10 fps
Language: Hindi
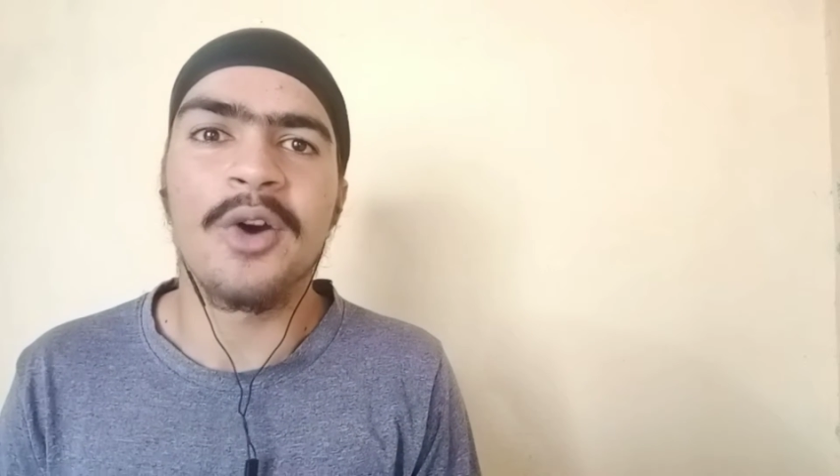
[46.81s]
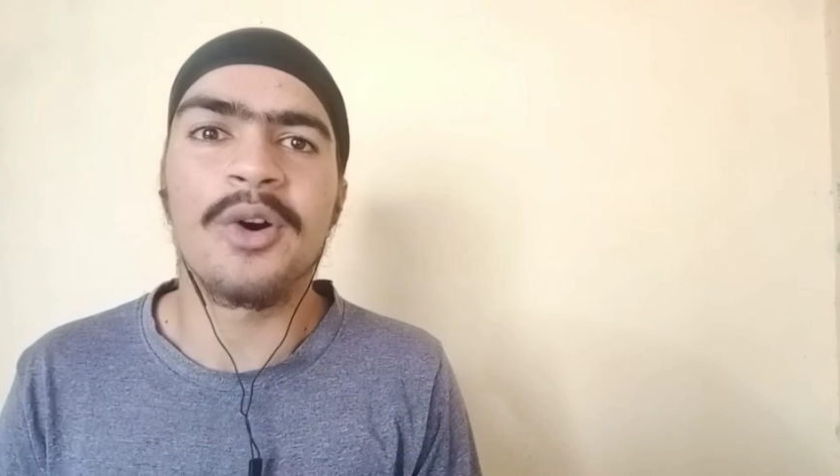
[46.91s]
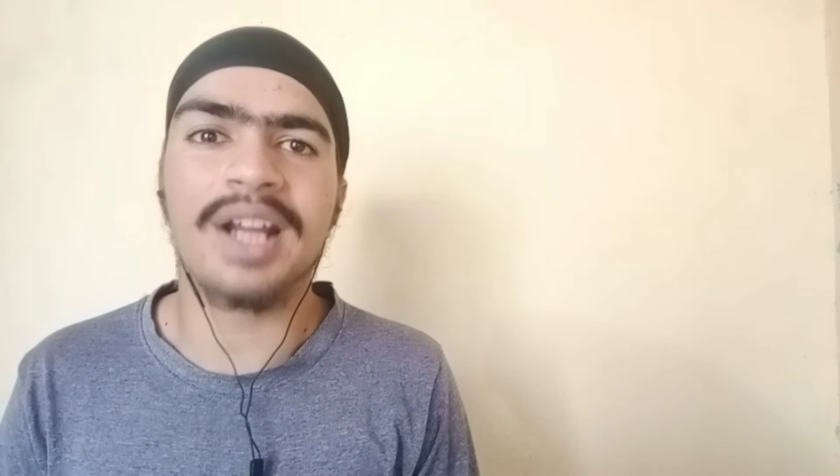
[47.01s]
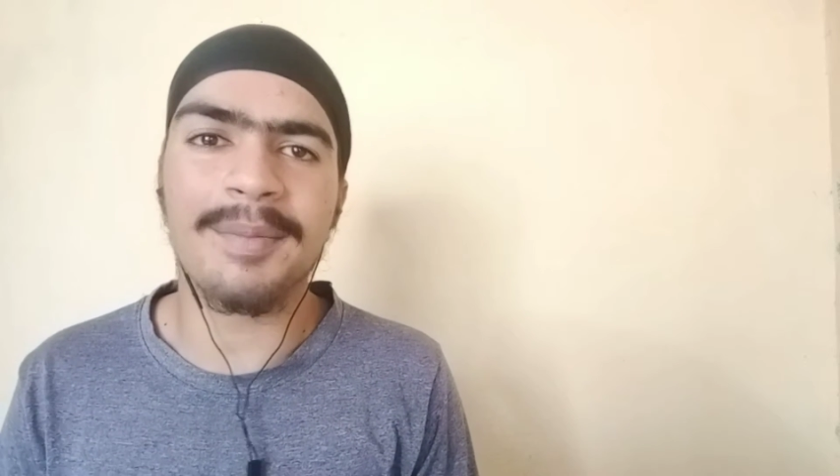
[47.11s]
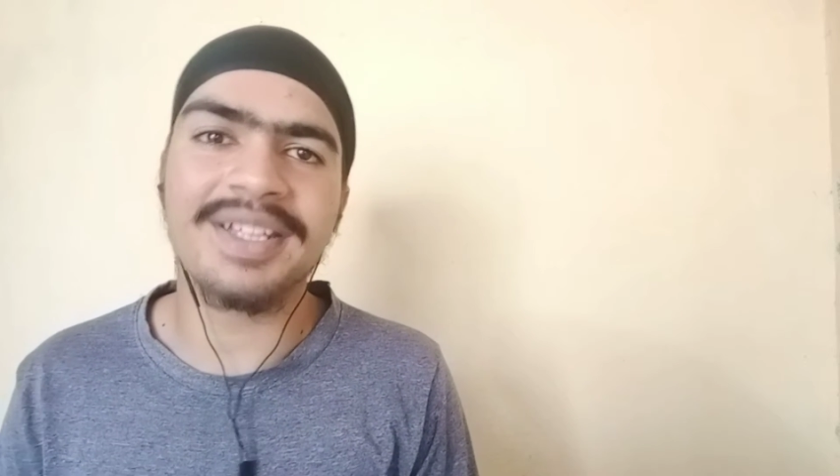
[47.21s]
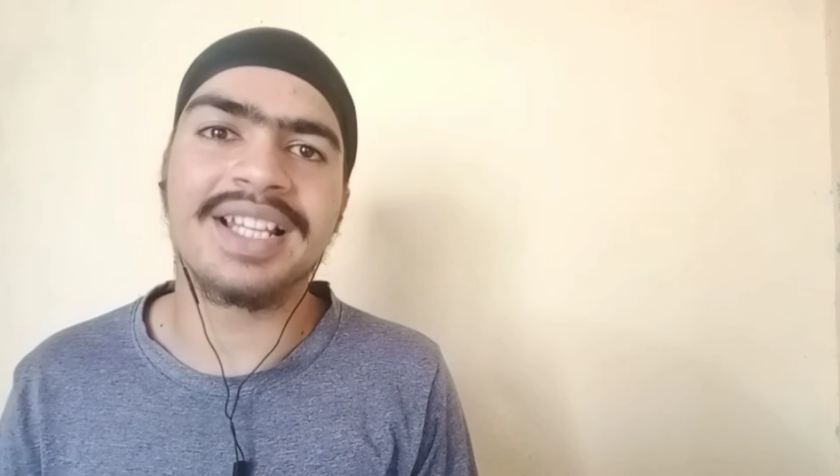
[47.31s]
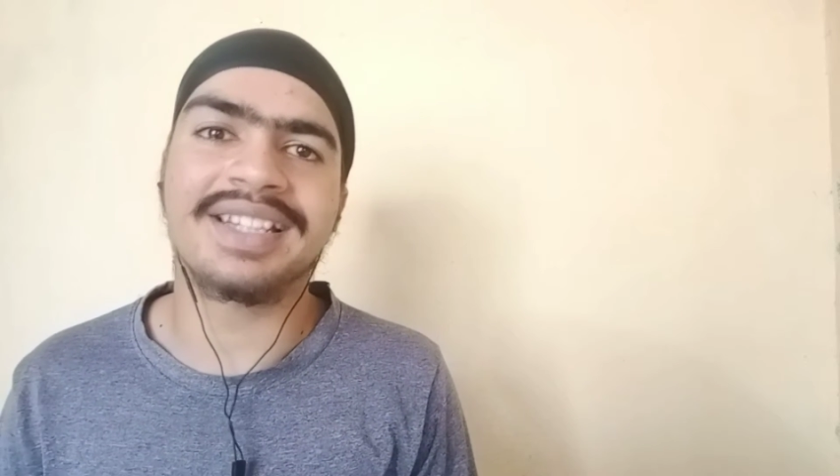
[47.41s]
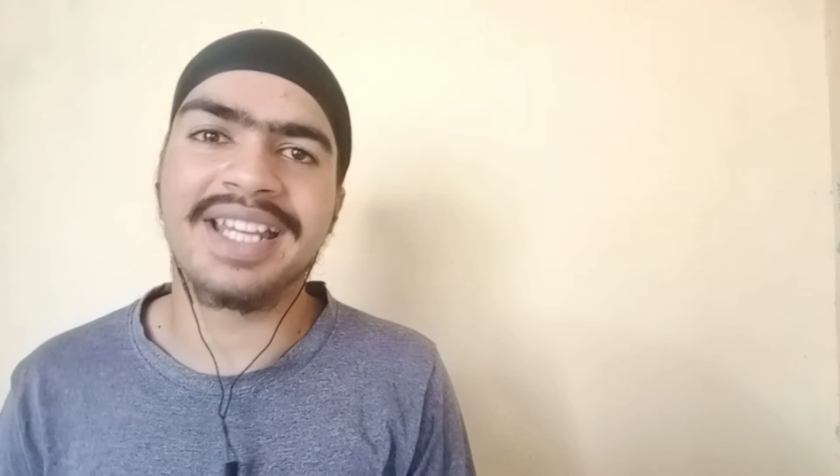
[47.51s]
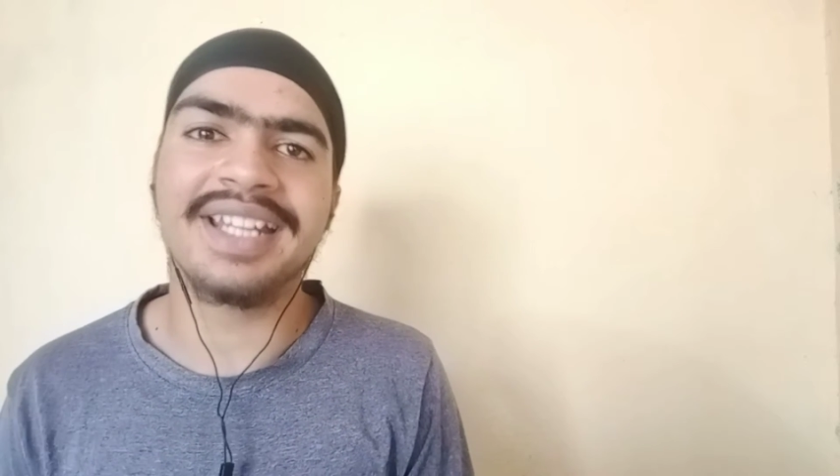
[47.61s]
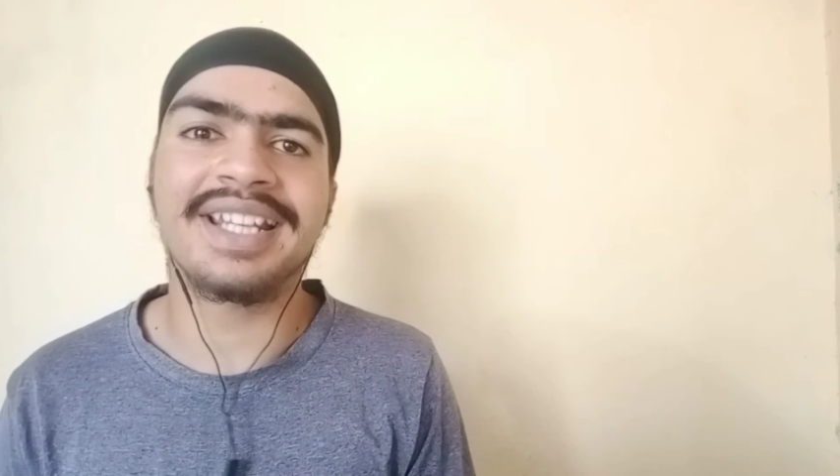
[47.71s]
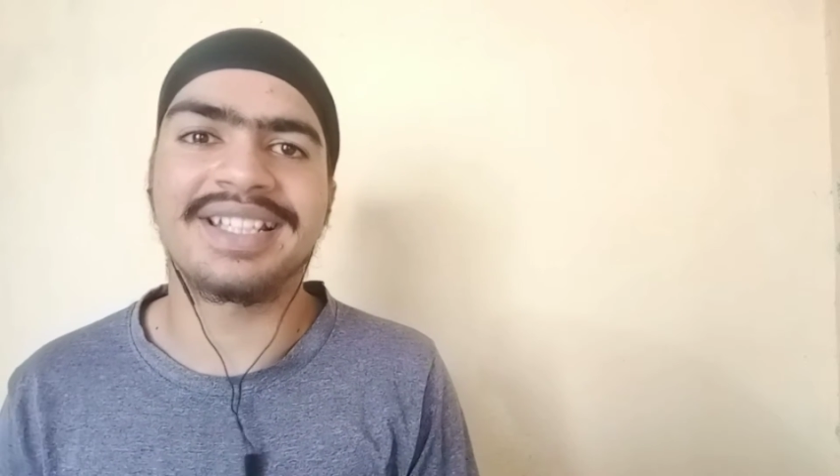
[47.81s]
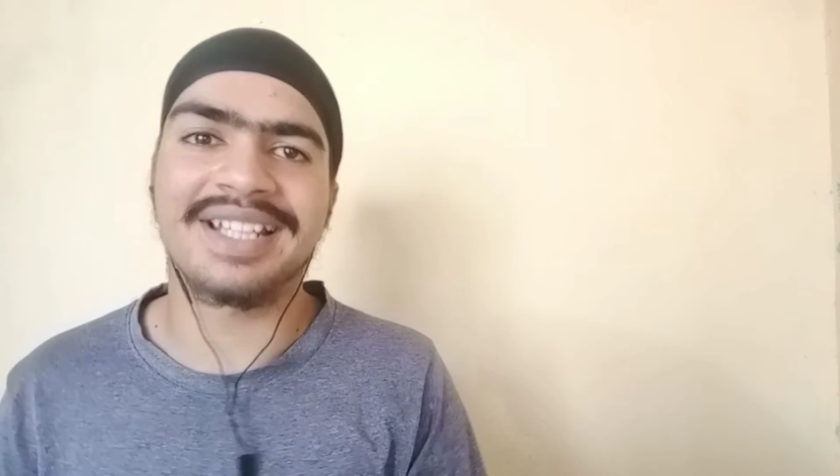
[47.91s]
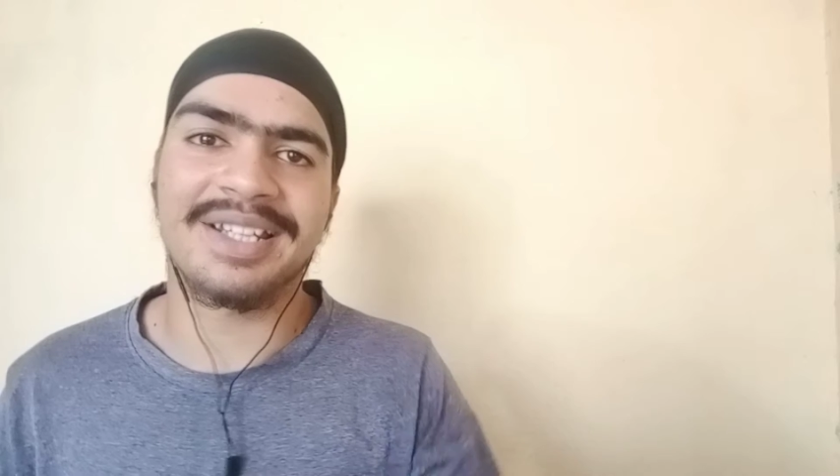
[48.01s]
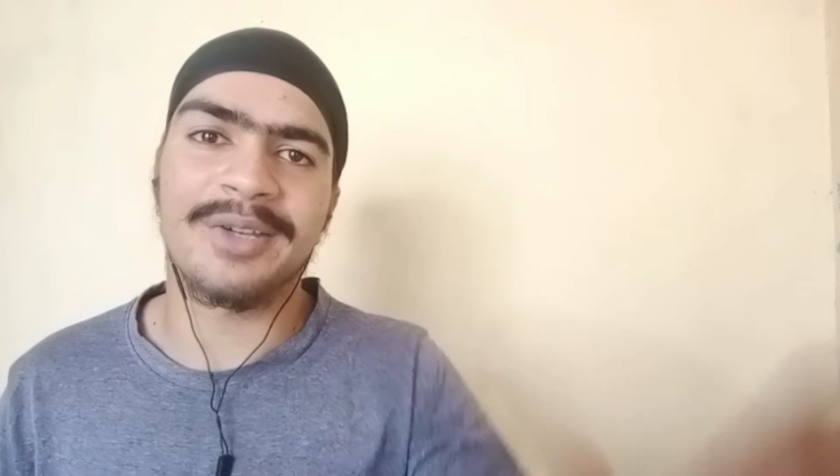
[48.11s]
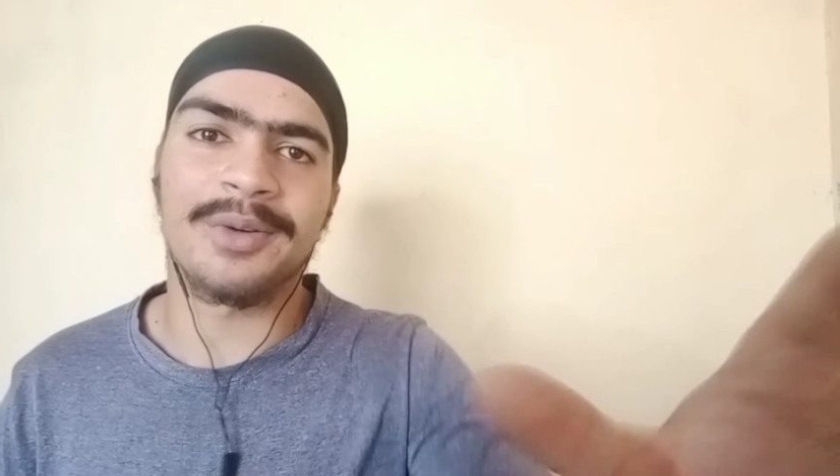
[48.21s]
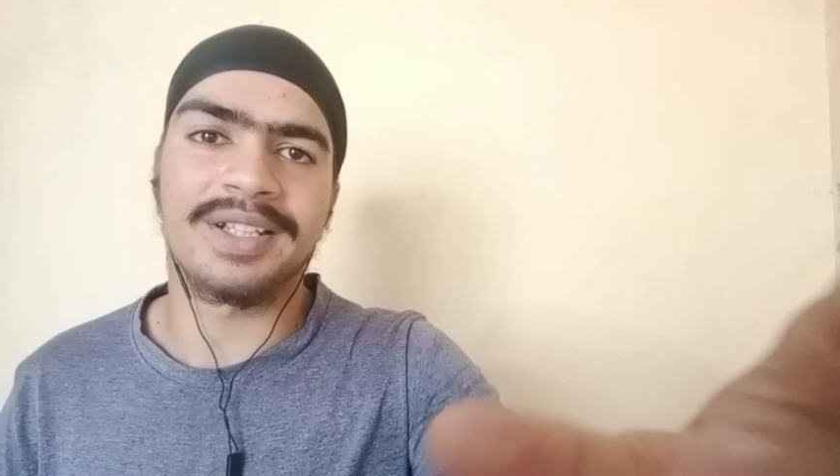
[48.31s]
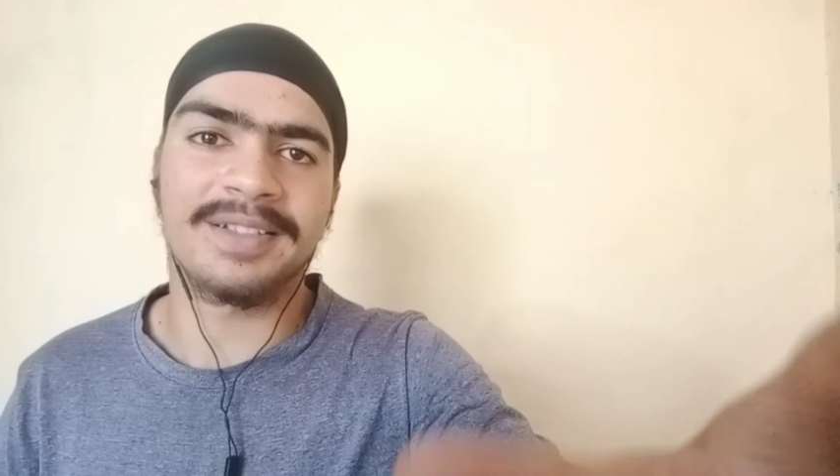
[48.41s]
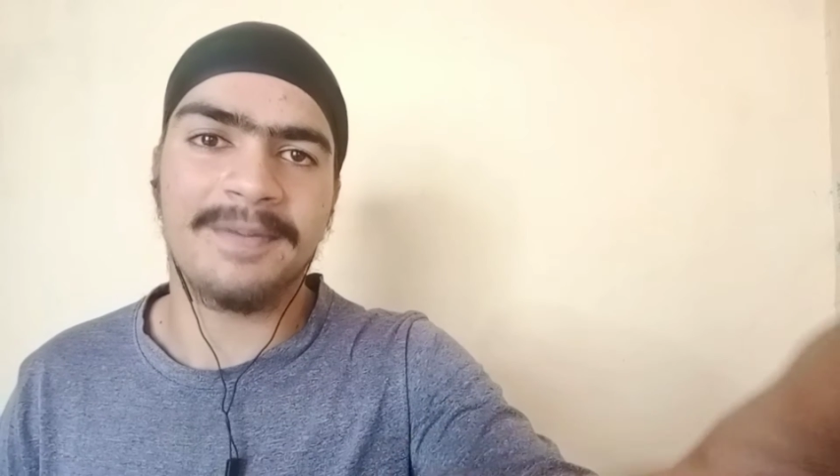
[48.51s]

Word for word: और अभी चलते हैं टीजर की ओर